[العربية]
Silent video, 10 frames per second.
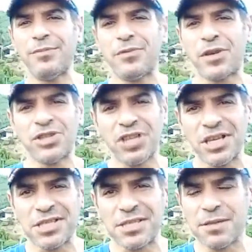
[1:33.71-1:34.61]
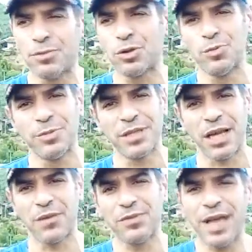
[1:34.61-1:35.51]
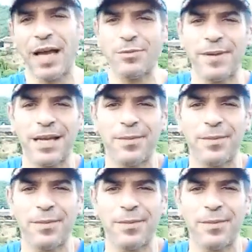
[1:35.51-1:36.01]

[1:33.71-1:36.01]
اعمل فرانشايز ب 800000 يا حبيبي